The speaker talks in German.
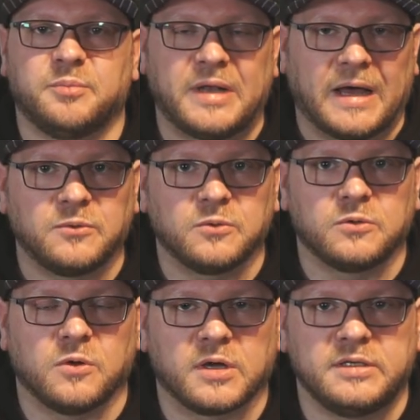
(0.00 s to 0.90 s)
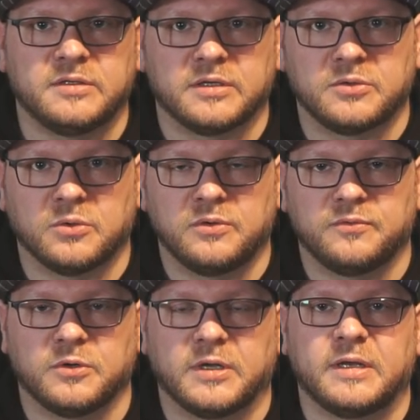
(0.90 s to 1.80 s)
Planung und
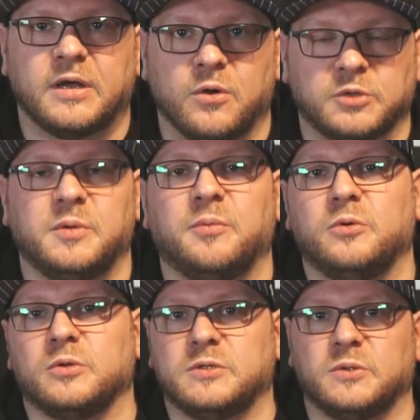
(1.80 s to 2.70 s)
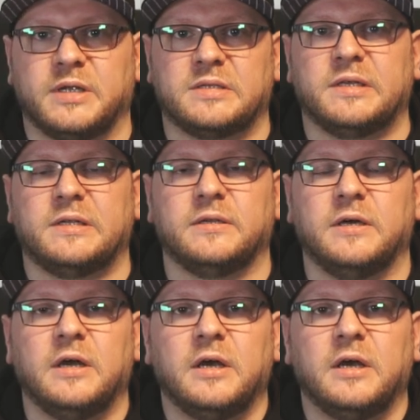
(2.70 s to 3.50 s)
Organisation von einer Hörspielproduktion erzählen.